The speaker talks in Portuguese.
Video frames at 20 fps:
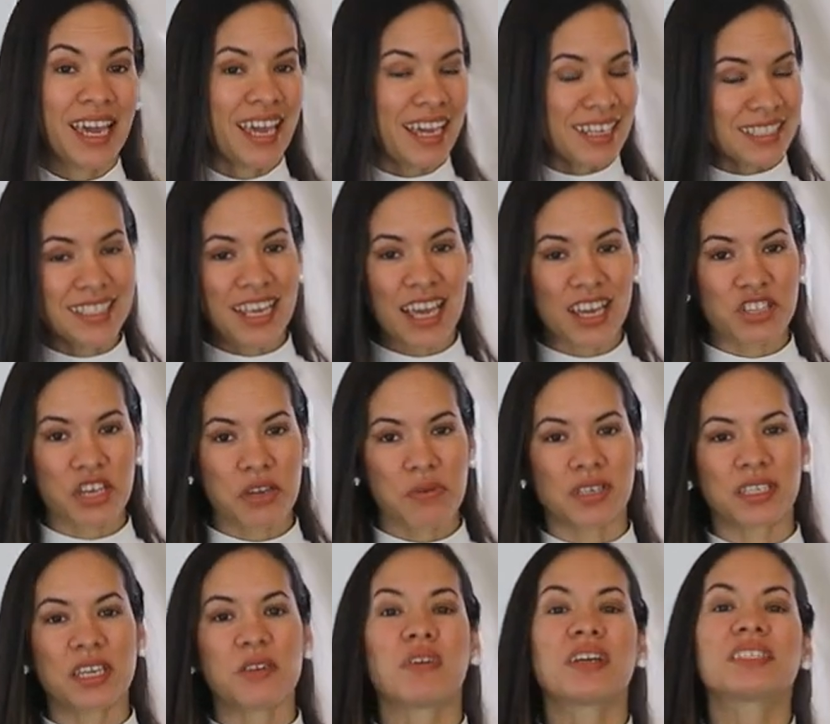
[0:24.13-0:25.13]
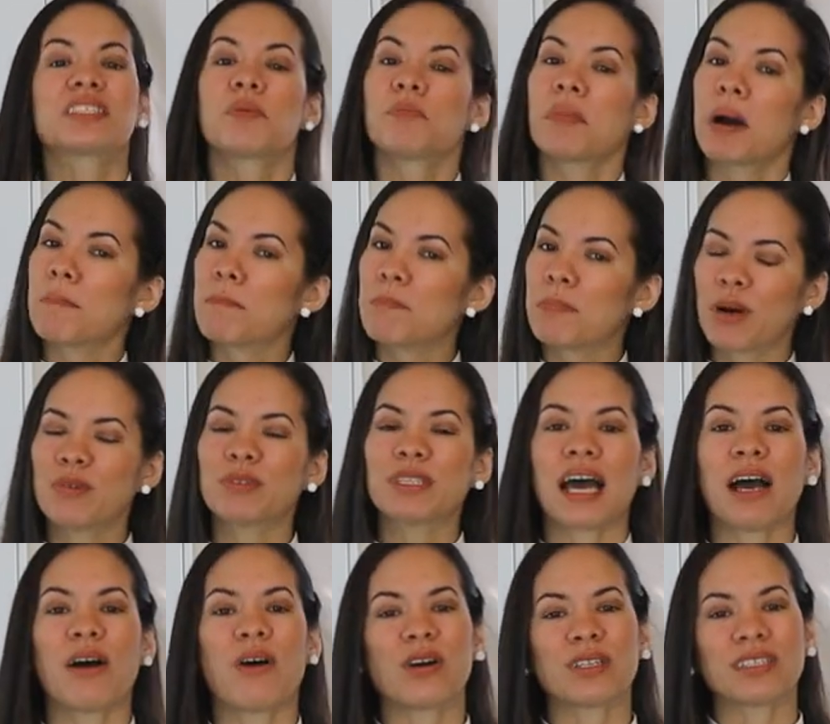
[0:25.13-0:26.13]
Esse recheio aqui vai ser uma mão
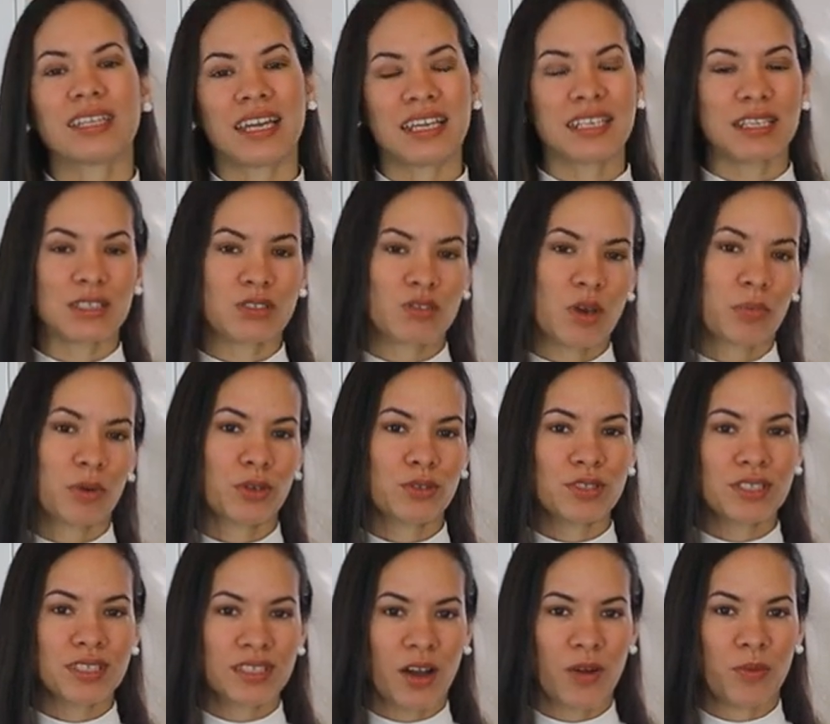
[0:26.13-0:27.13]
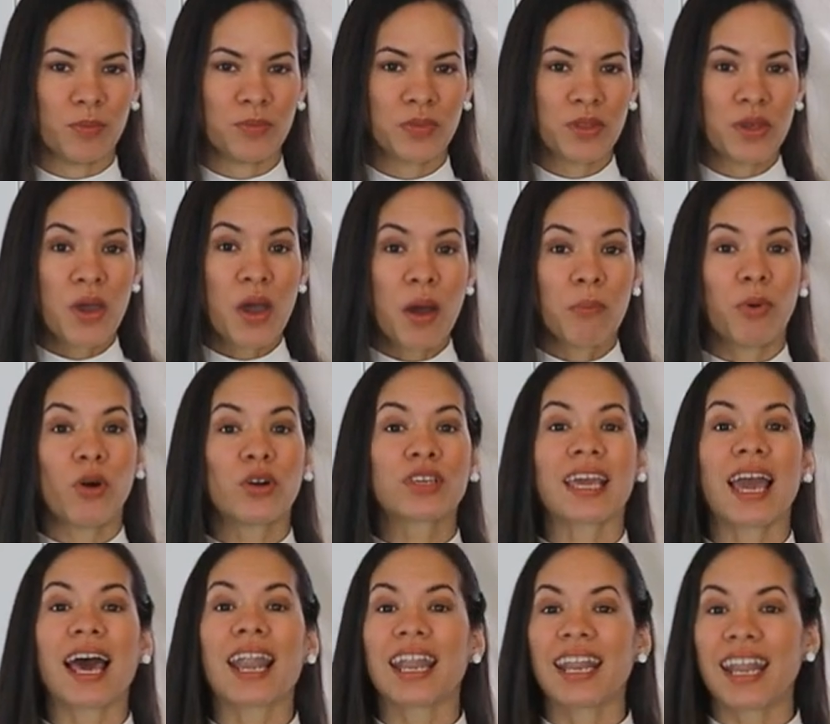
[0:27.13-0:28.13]
na roda aí na sua produção
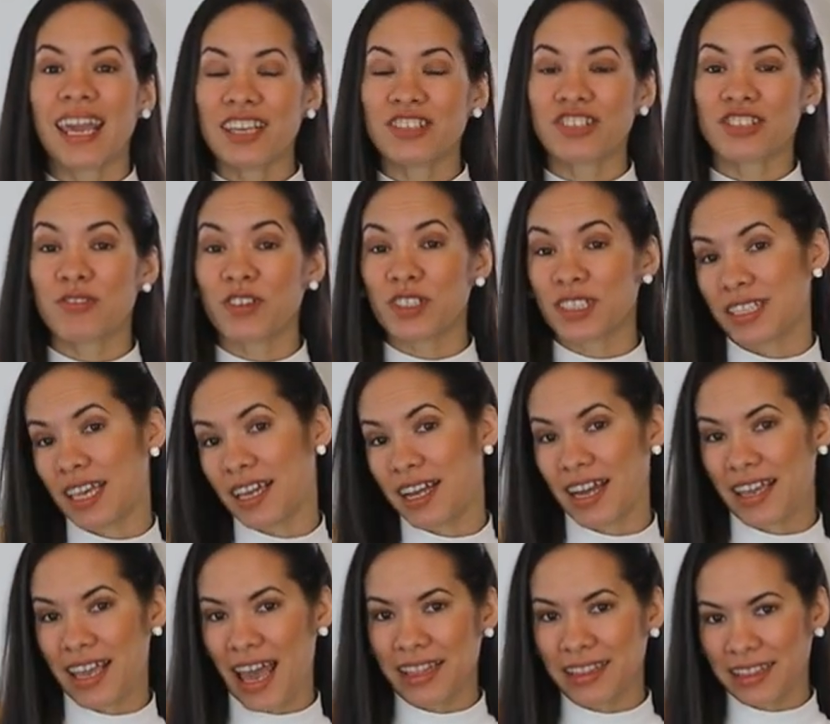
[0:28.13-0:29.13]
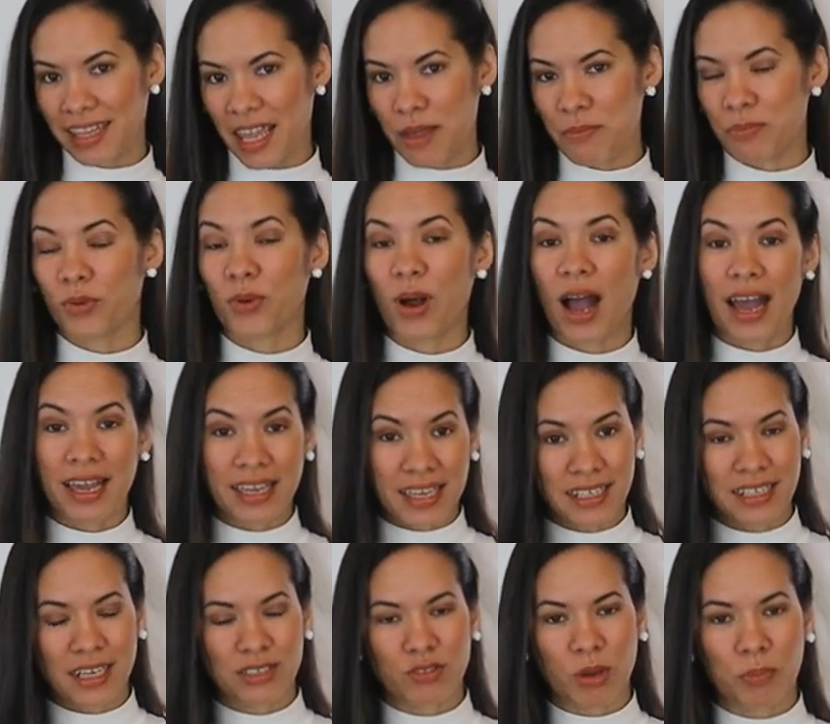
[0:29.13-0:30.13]
porque além de você ganhar tempo
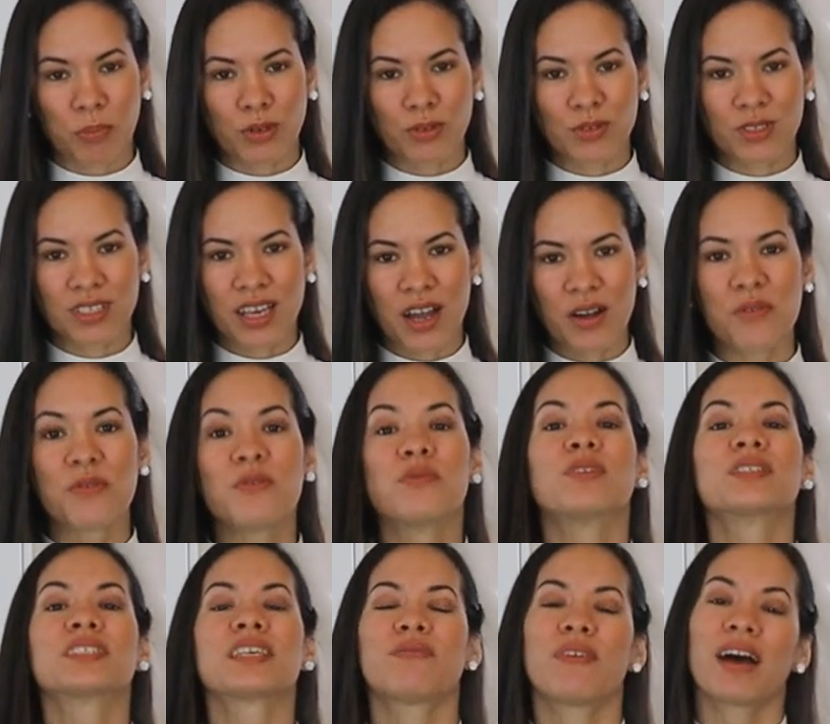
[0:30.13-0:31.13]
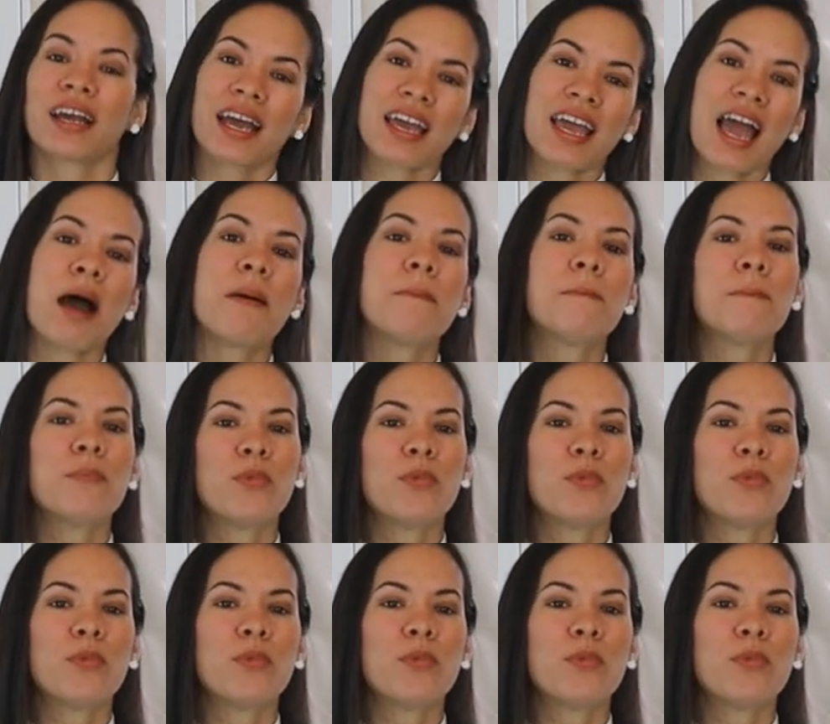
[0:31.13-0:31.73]
aí na sua produção, você vai ganhar